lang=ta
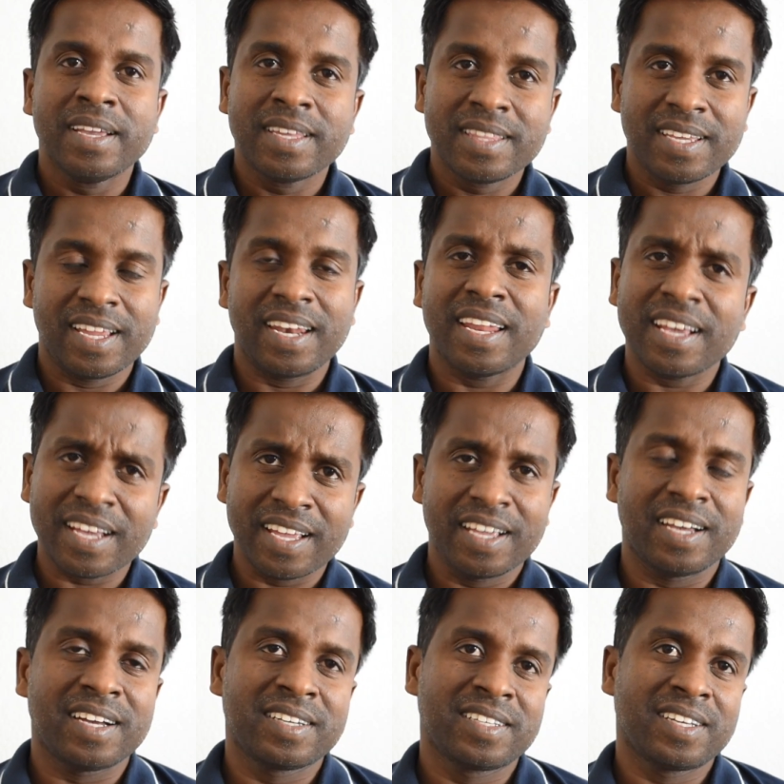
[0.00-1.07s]
இது என்னங்க
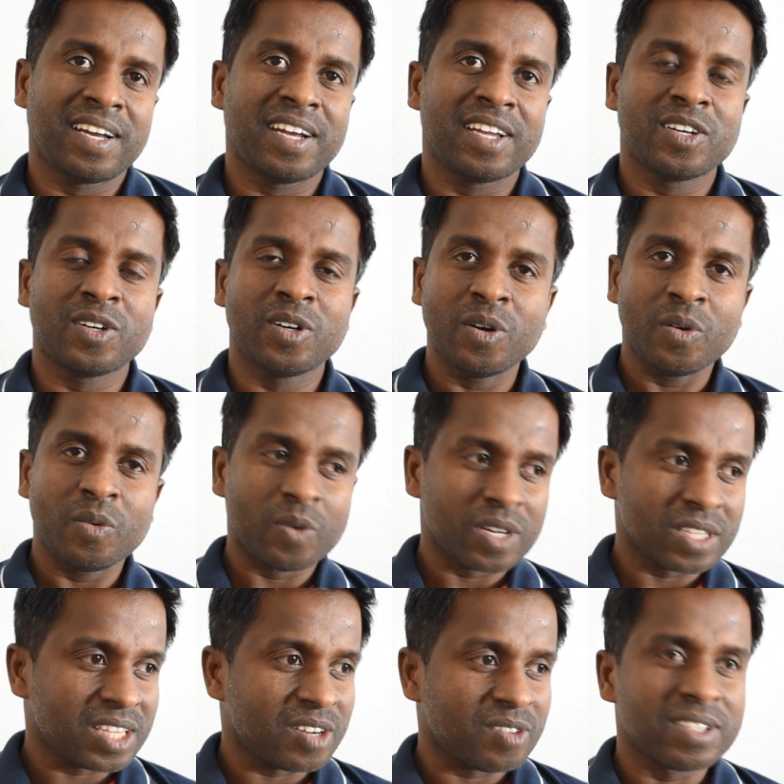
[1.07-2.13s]
நியாயம்
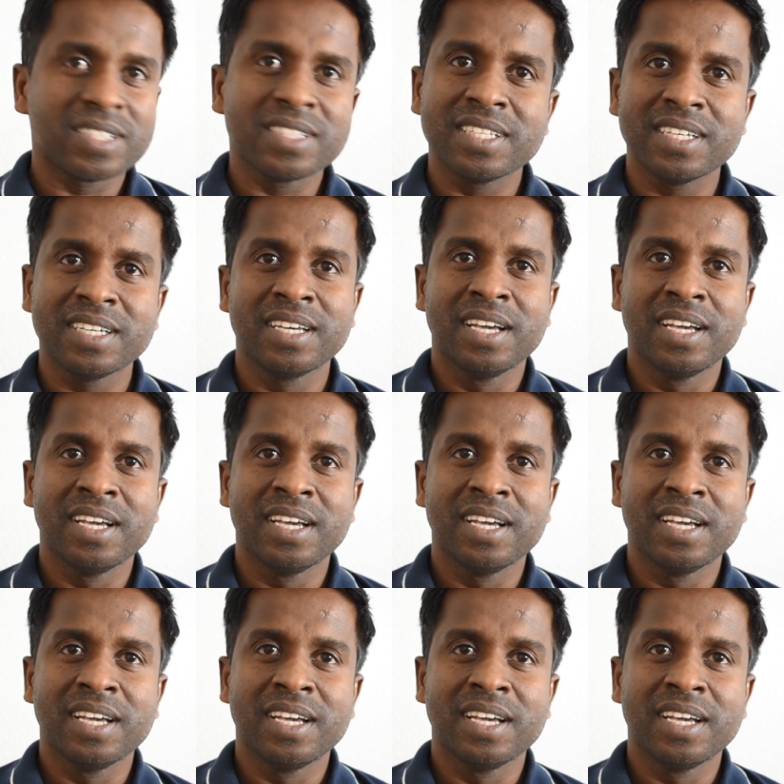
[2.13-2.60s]
ஒருத்தர் வந்து